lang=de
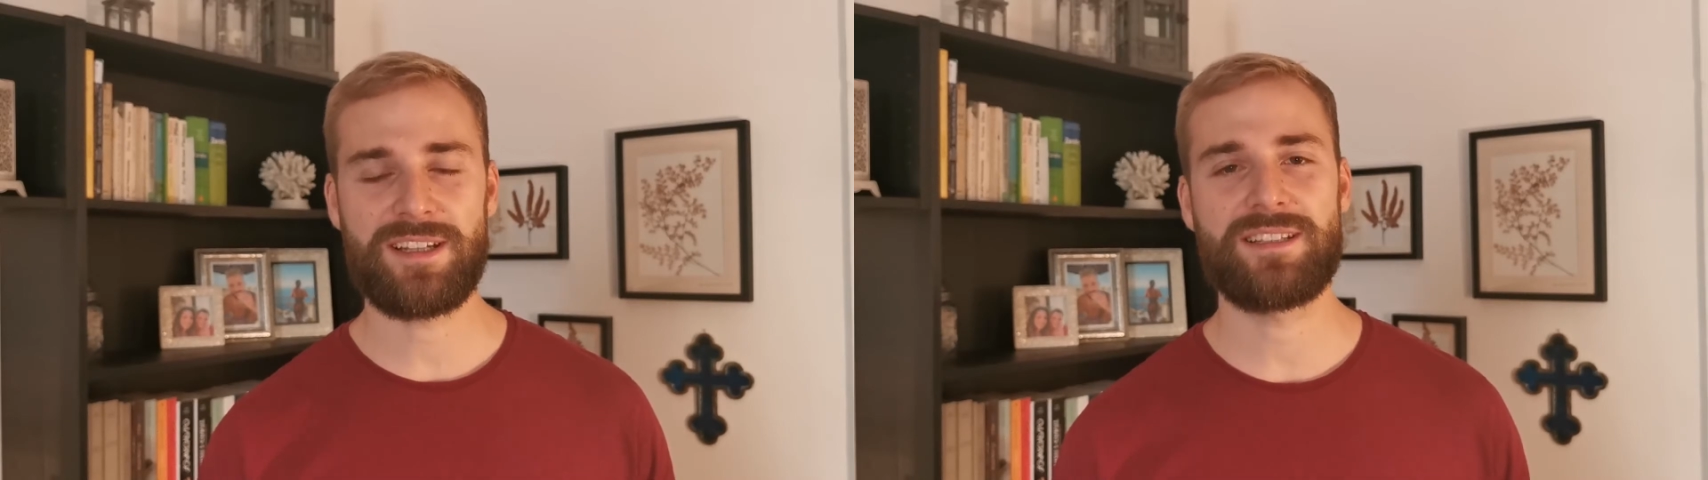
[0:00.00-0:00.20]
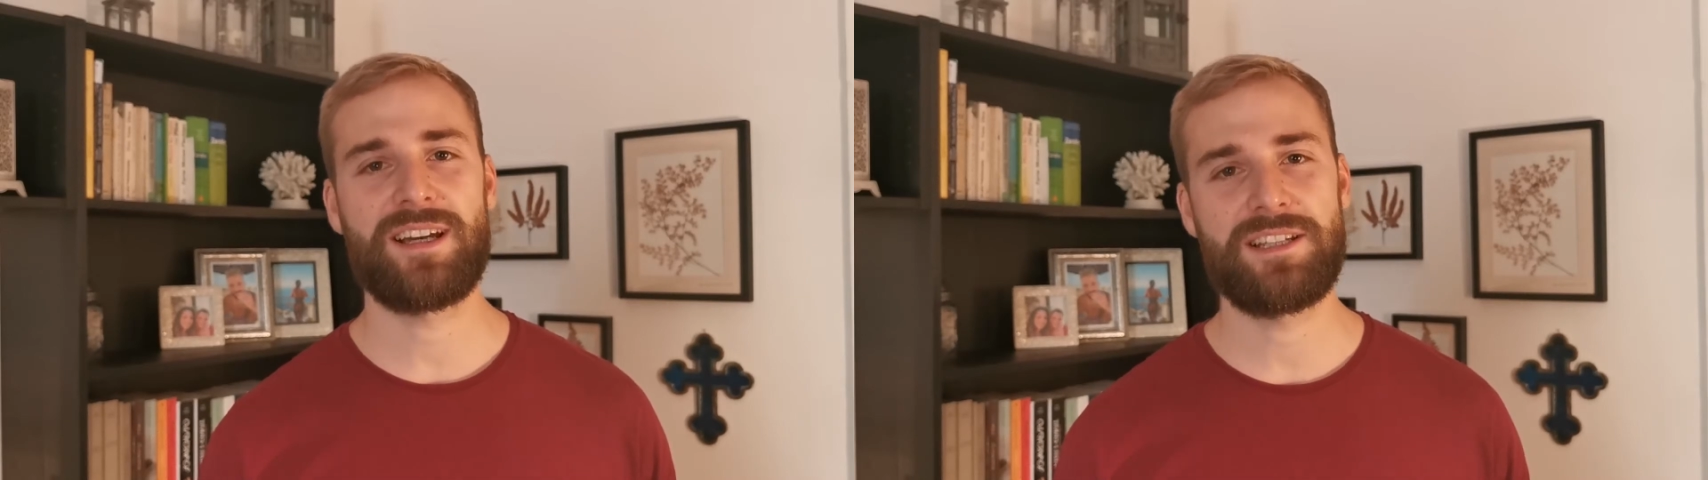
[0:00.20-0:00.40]

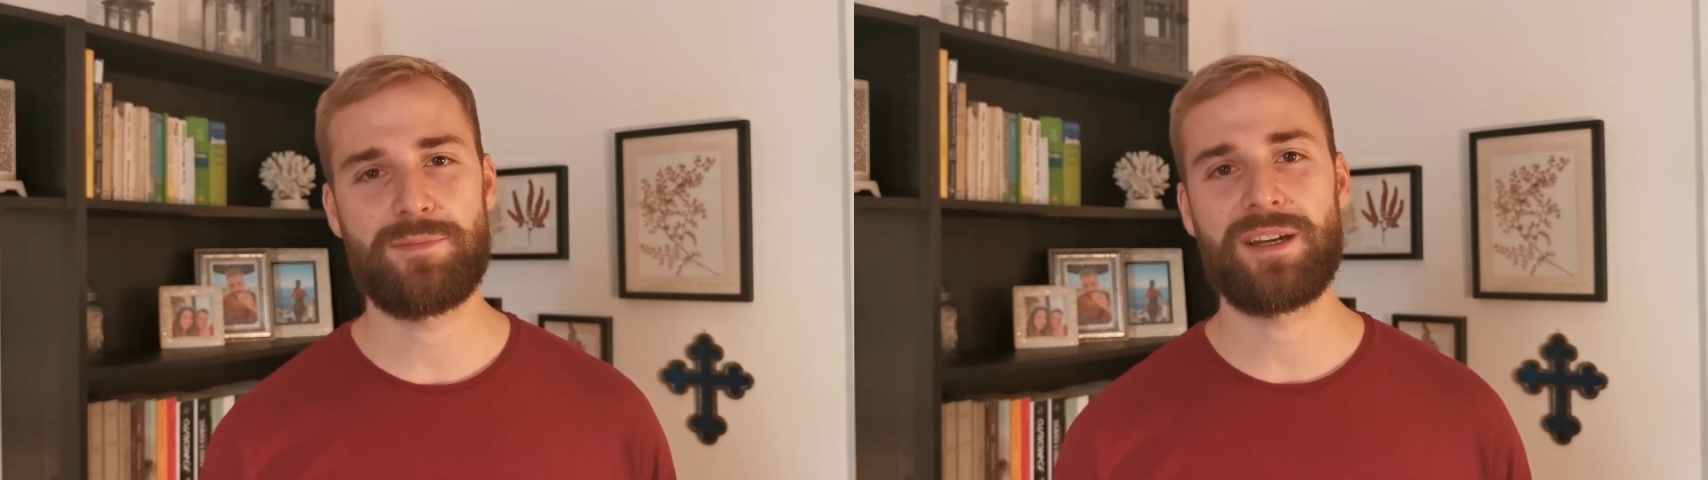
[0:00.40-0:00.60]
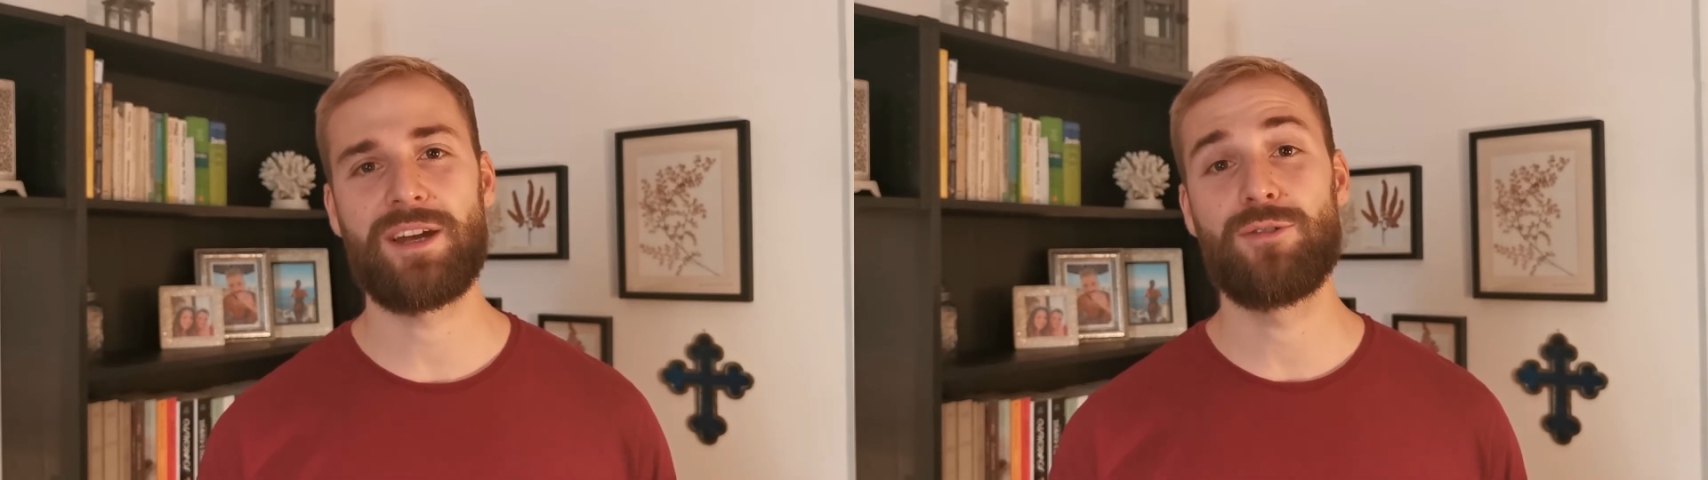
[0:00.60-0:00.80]
das
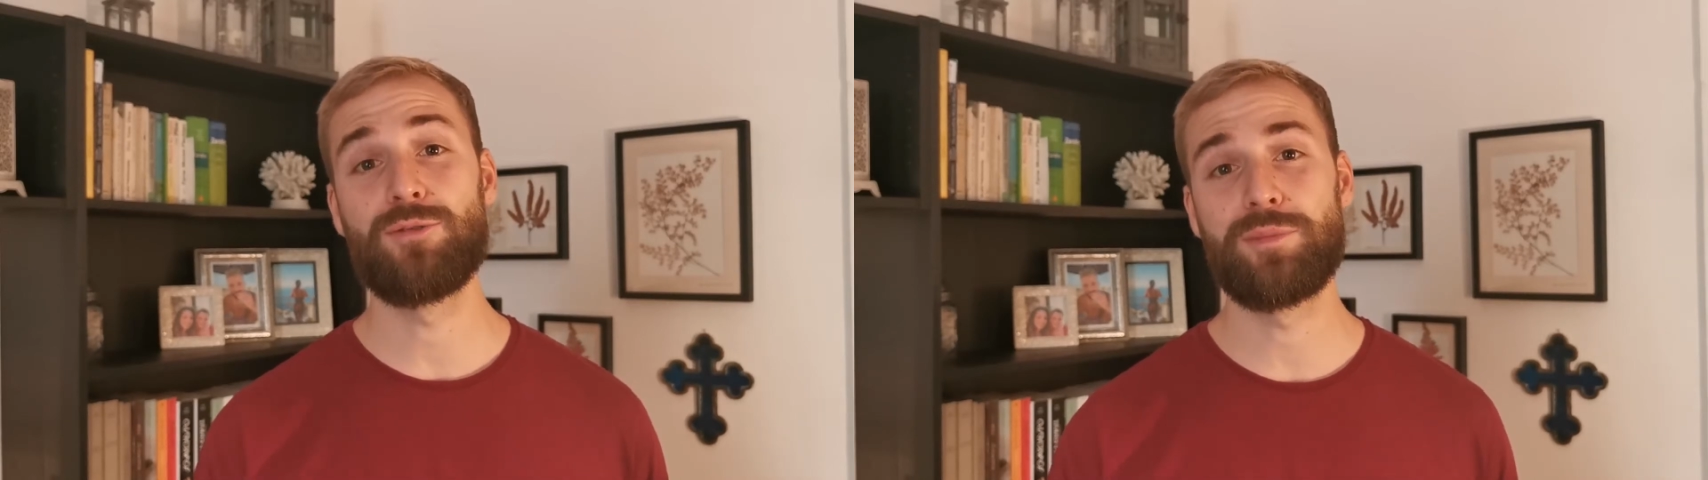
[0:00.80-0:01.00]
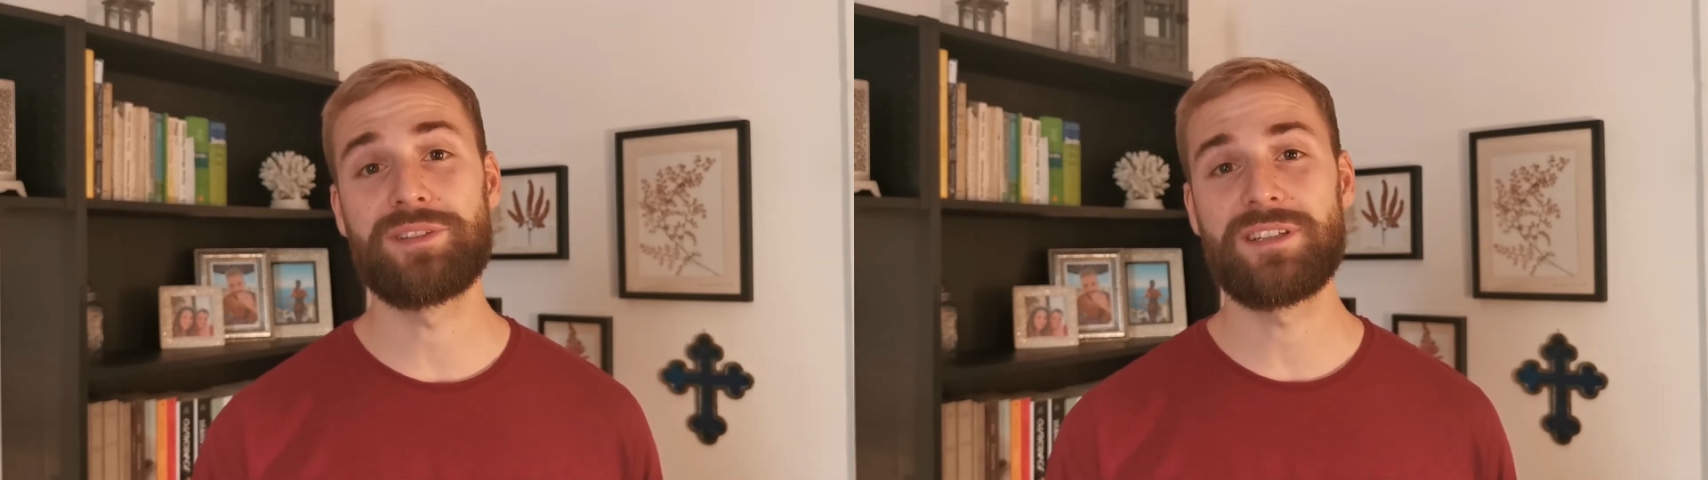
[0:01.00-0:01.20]
heißt, man kann
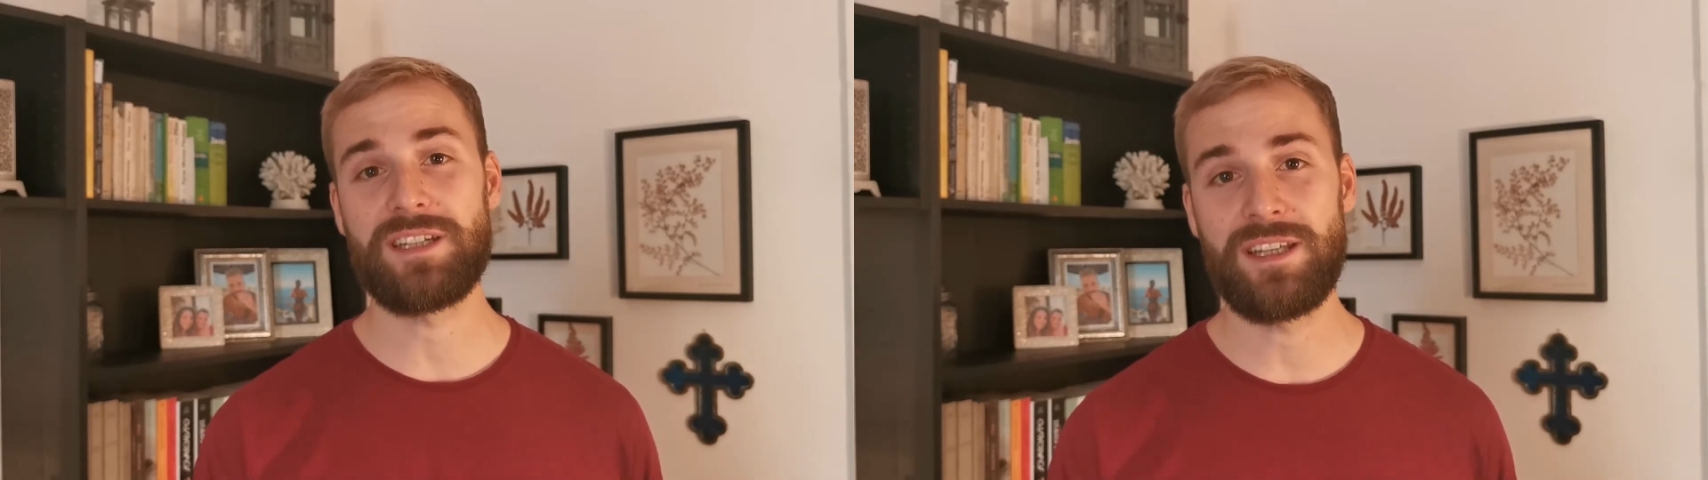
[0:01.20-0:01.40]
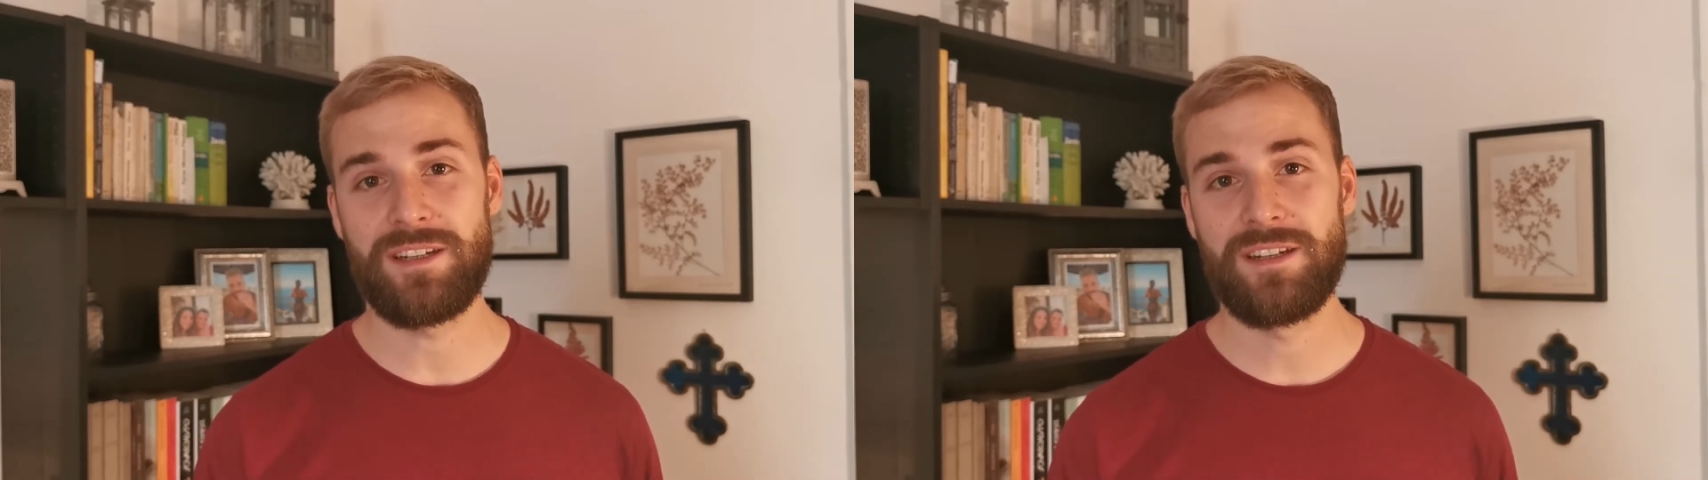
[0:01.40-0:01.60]
nur
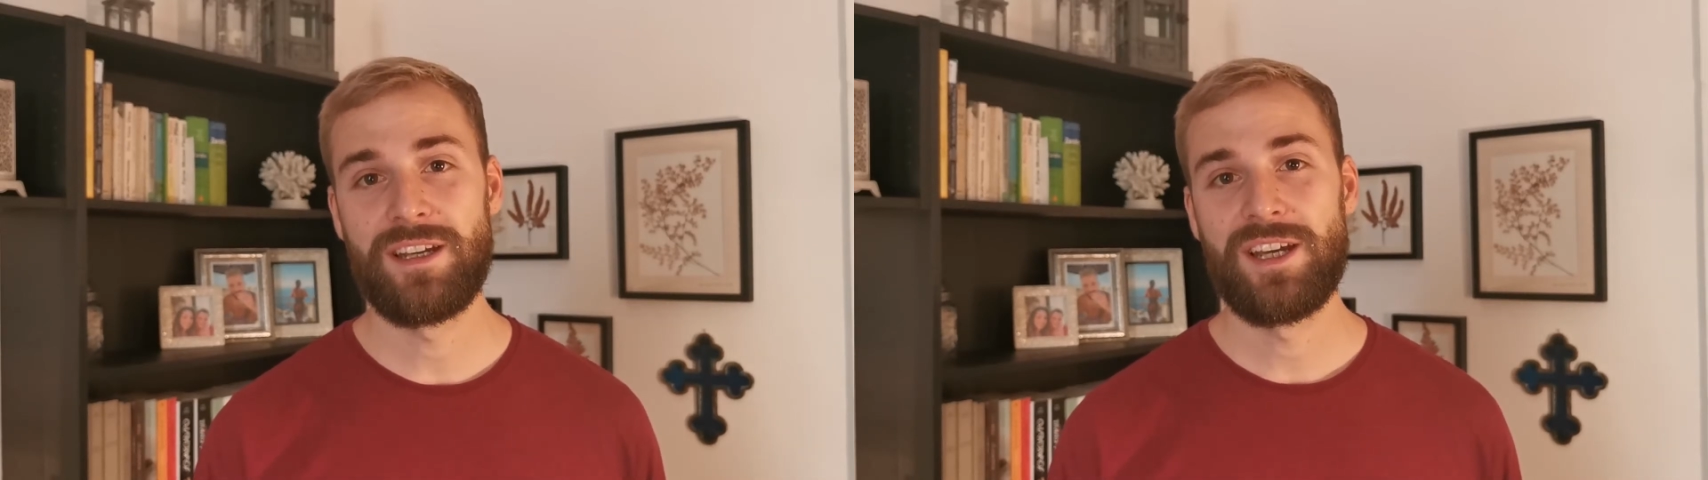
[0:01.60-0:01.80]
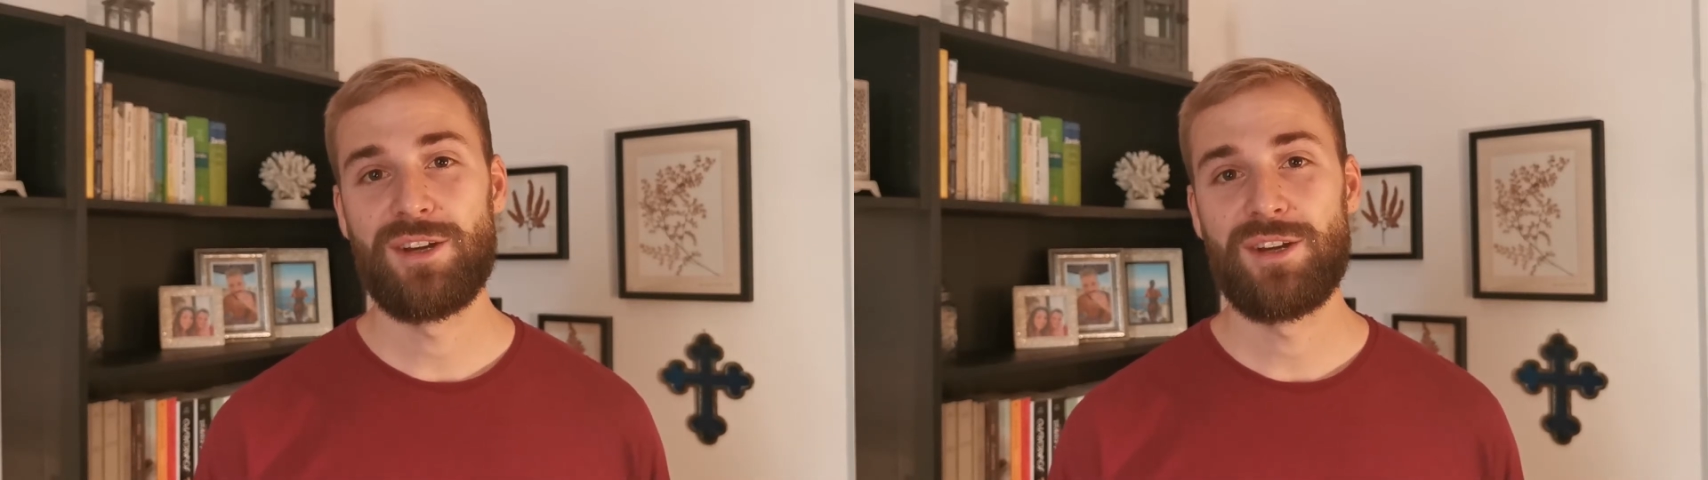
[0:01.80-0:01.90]
Batterien